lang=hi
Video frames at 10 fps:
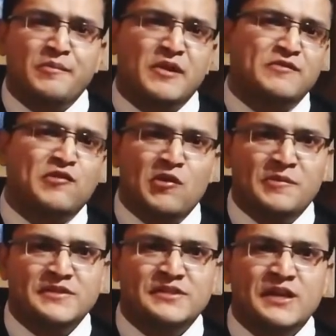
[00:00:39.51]

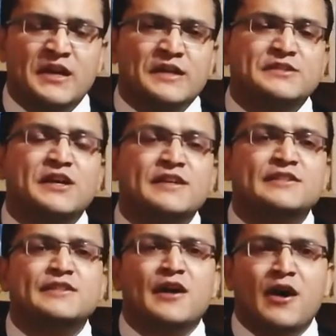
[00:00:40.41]
परफॉर्मेंस जी हाँ इस
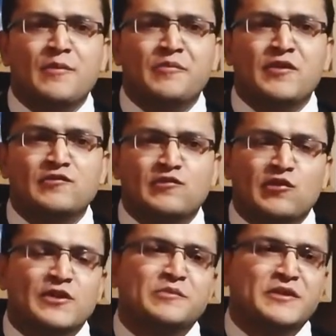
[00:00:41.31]
किताब में
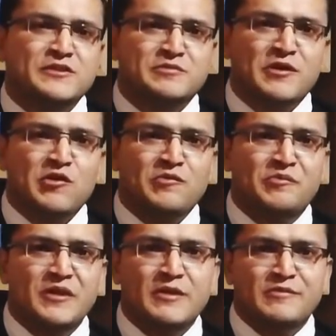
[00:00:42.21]
14 प्रिंसिपल ऑफ
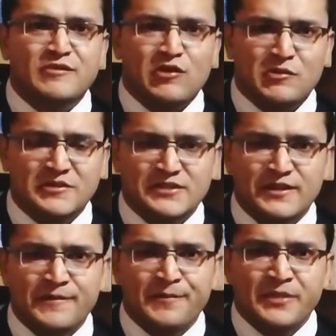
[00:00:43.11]
पीक परफॉर्मेंस है